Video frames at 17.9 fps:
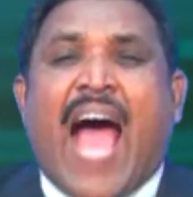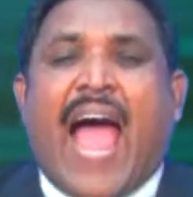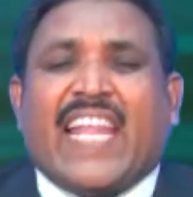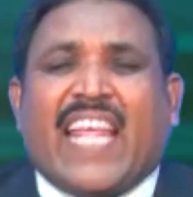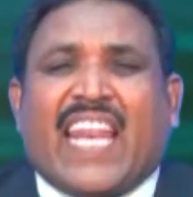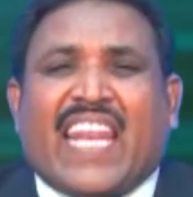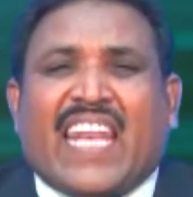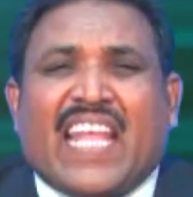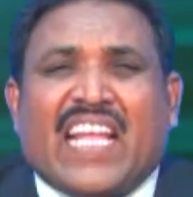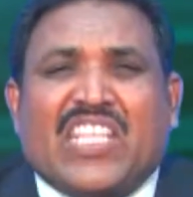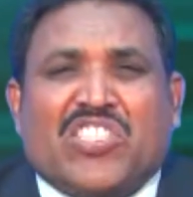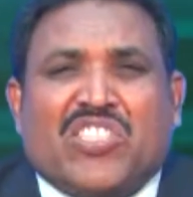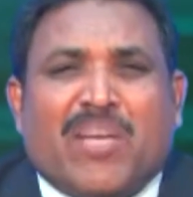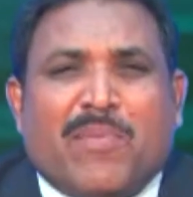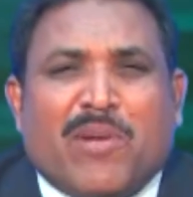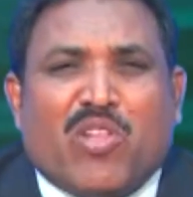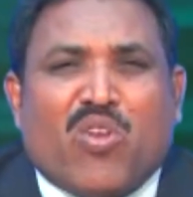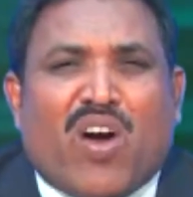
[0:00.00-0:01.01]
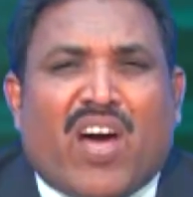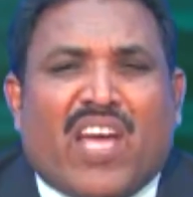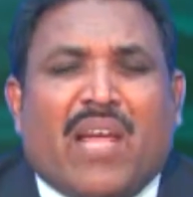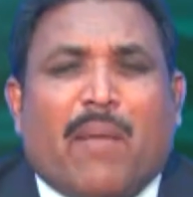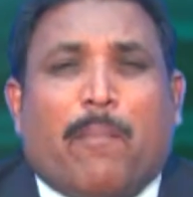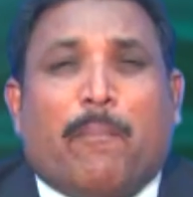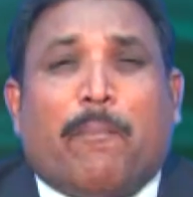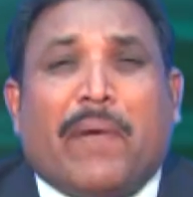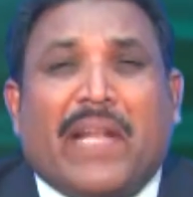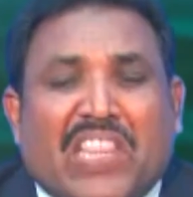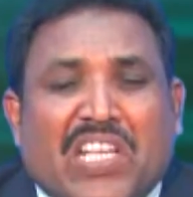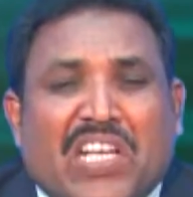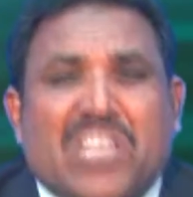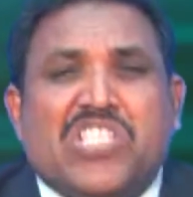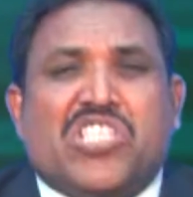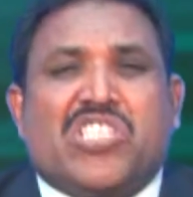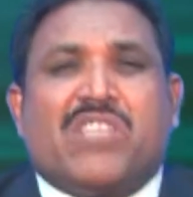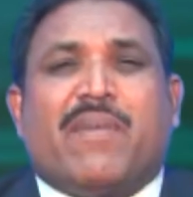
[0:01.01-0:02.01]
ఆయన రక్తము ద్వారా
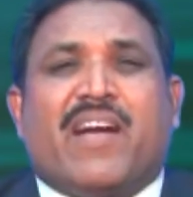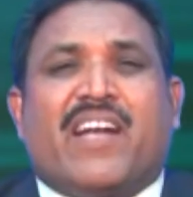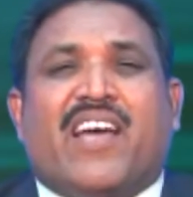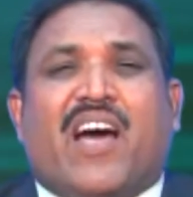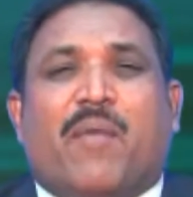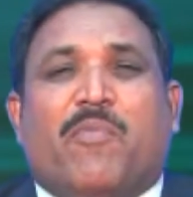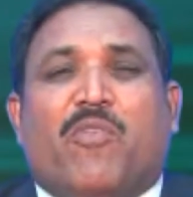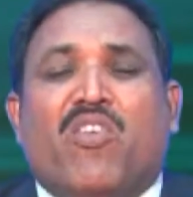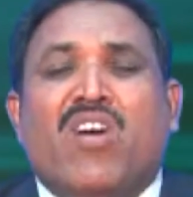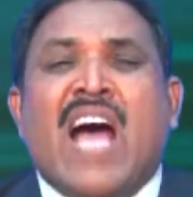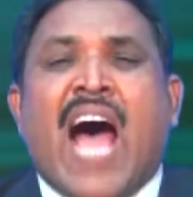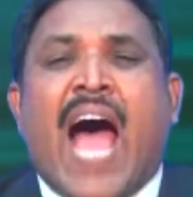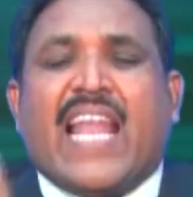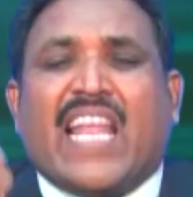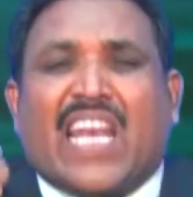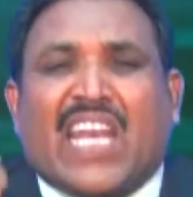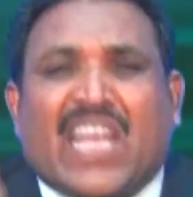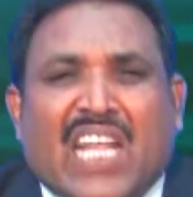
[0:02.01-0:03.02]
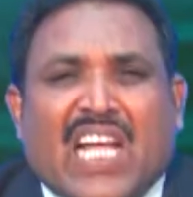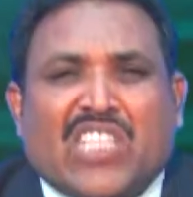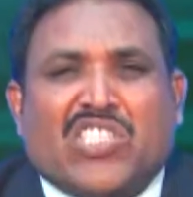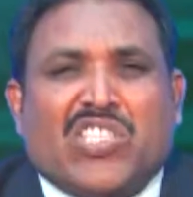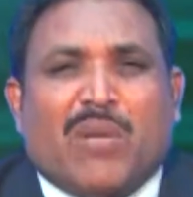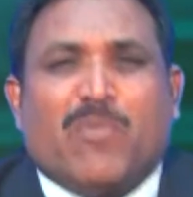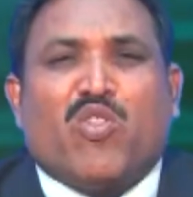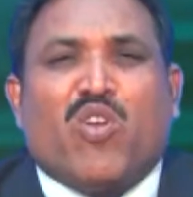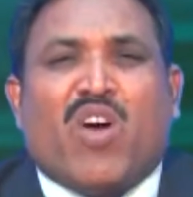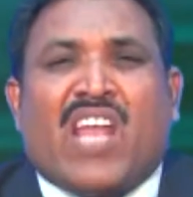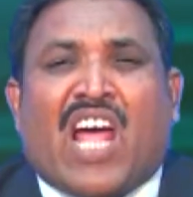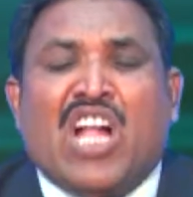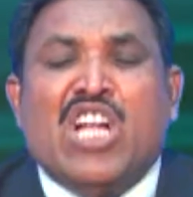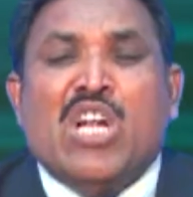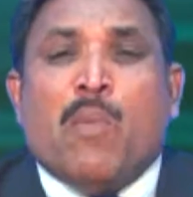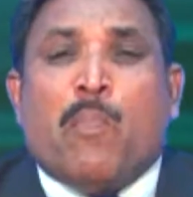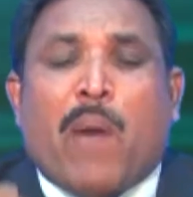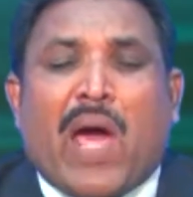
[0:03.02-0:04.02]
బ్రతికించబడ్డాము ఆయన రక్తము ద్వారా
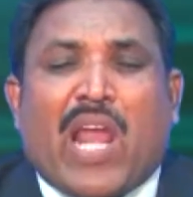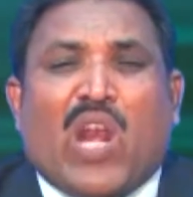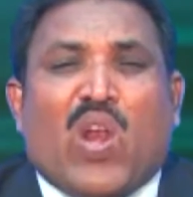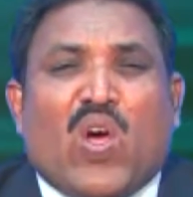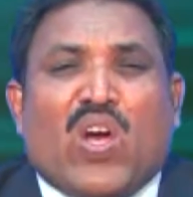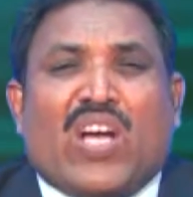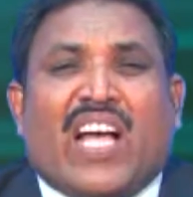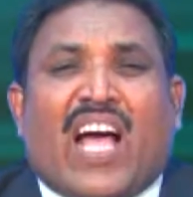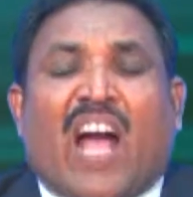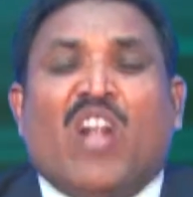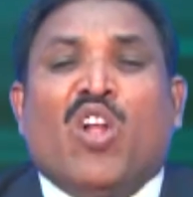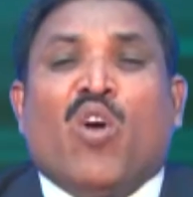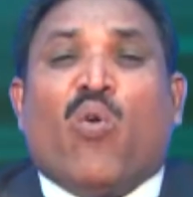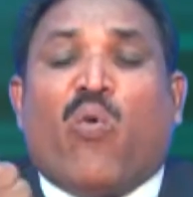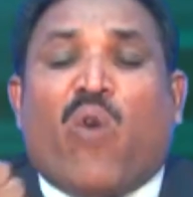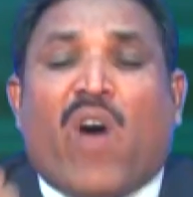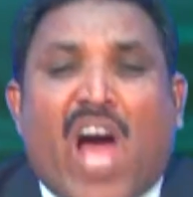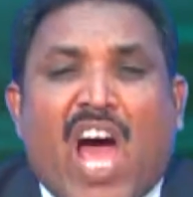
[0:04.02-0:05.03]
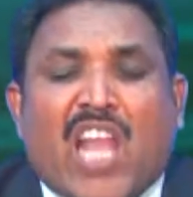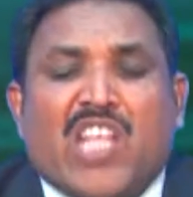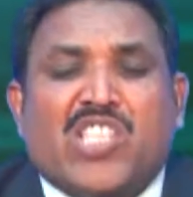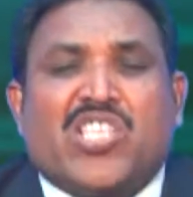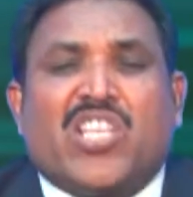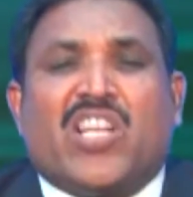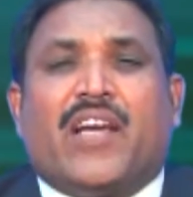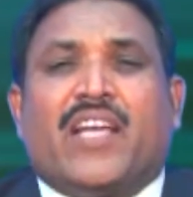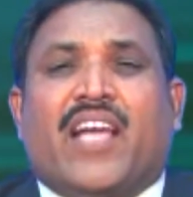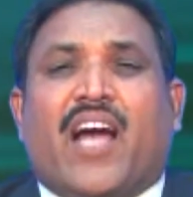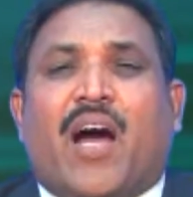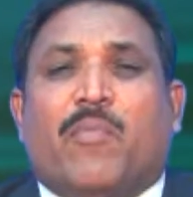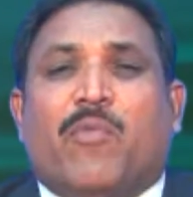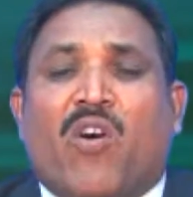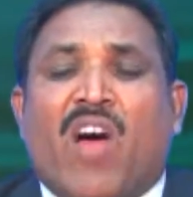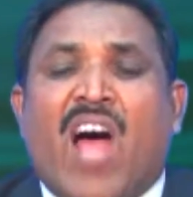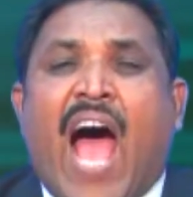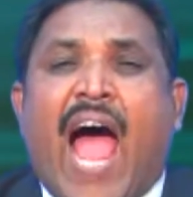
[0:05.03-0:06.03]
పరలోక
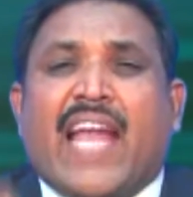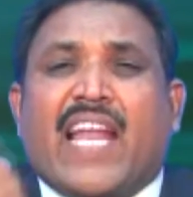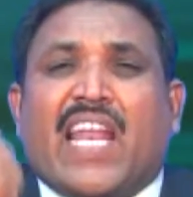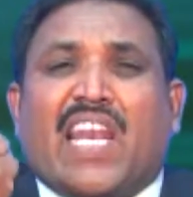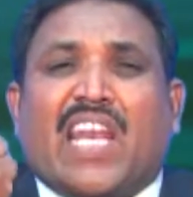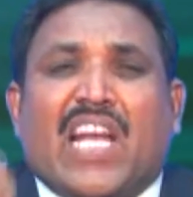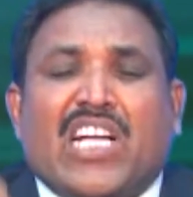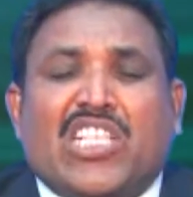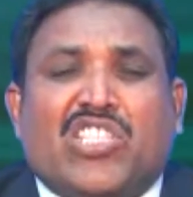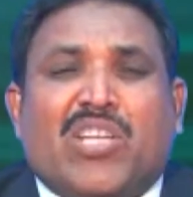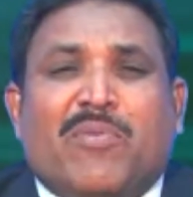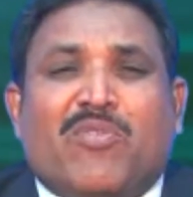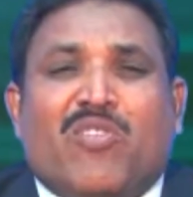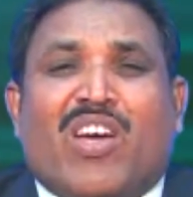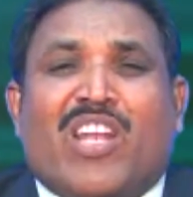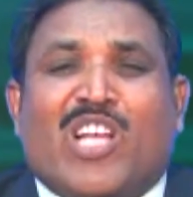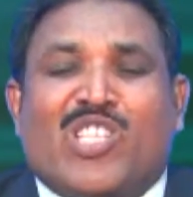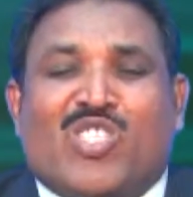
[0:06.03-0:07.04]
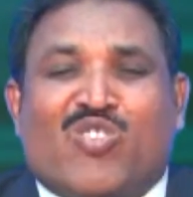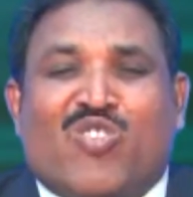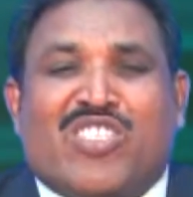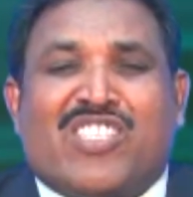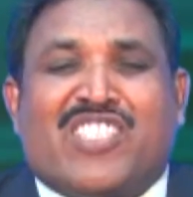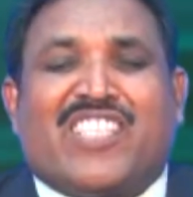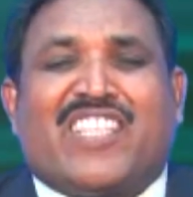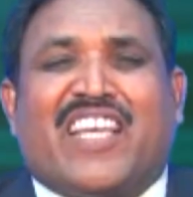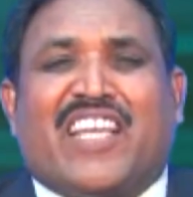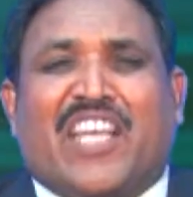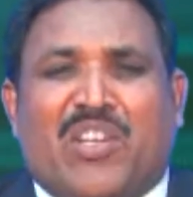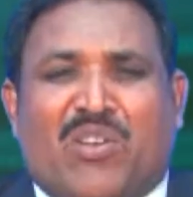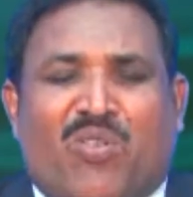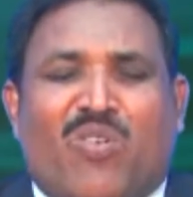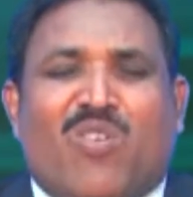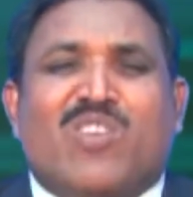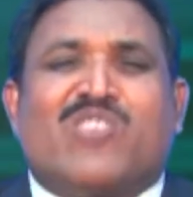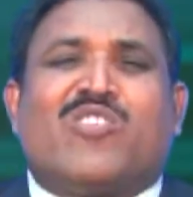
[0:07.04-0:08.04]
వారసులయ్యాము ఆయన రక్తము ద్వారా స్వస్థత
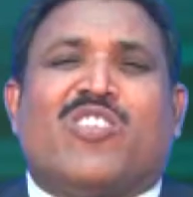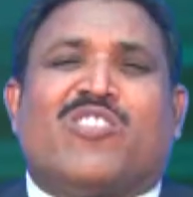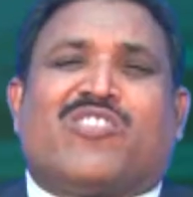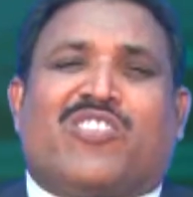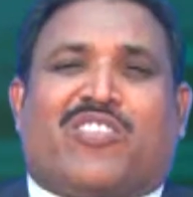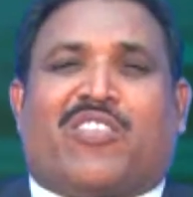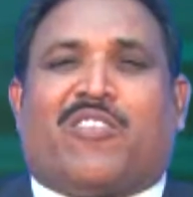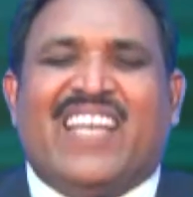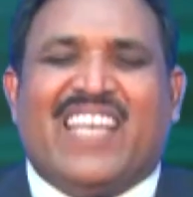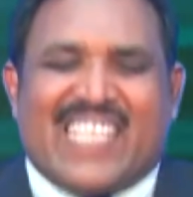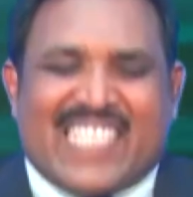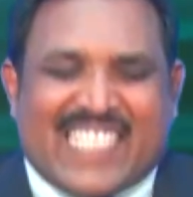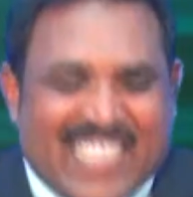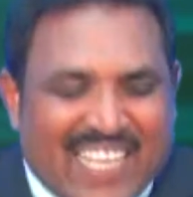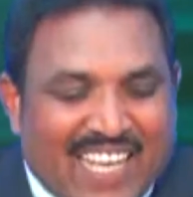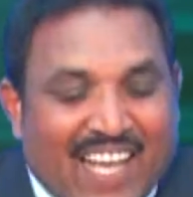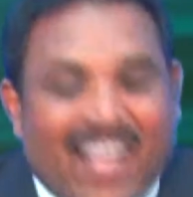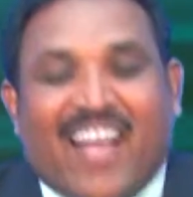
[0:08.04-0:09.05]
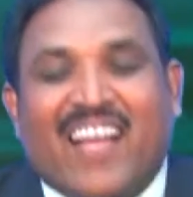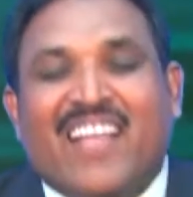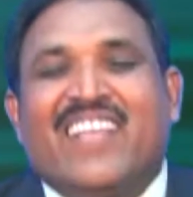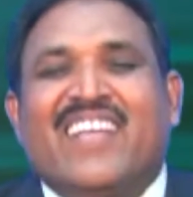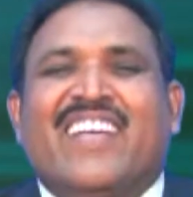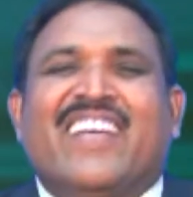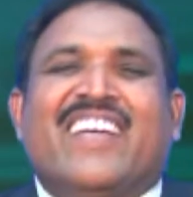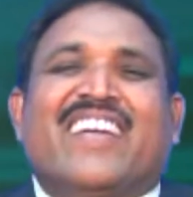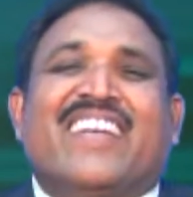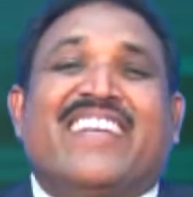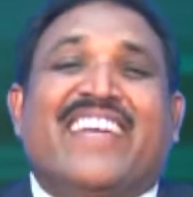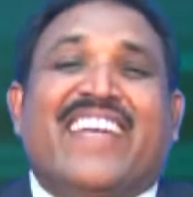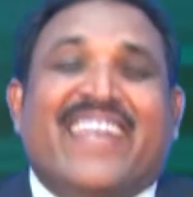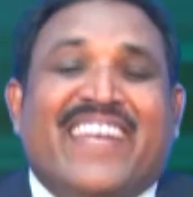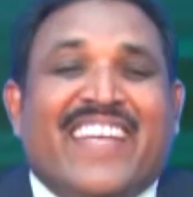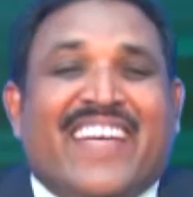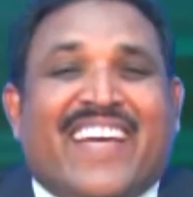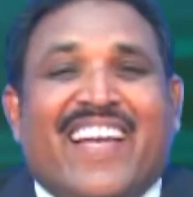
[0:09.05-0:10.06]
ఎన్నో స్వస్థతలు నిజంగా
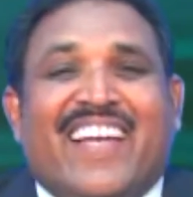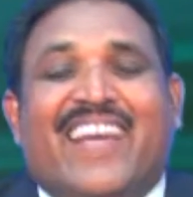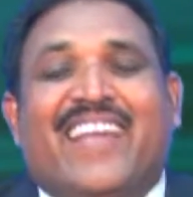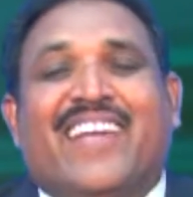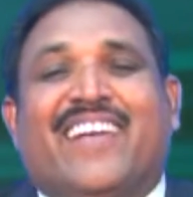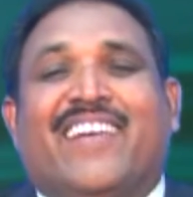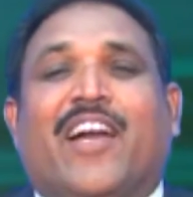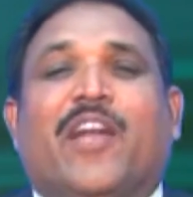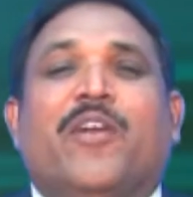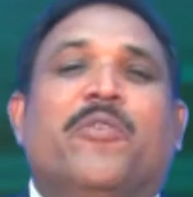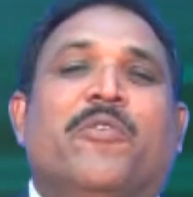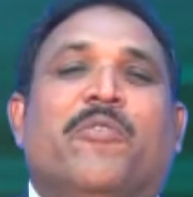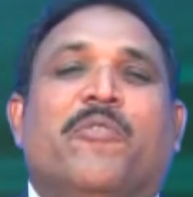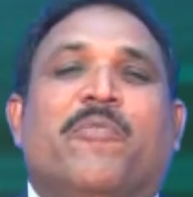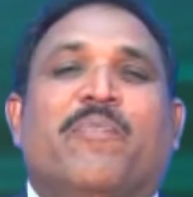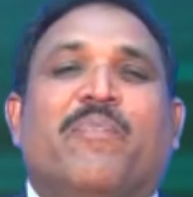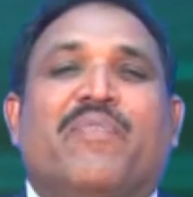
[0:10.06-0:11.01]
ఎన్నిక లేని నన్ను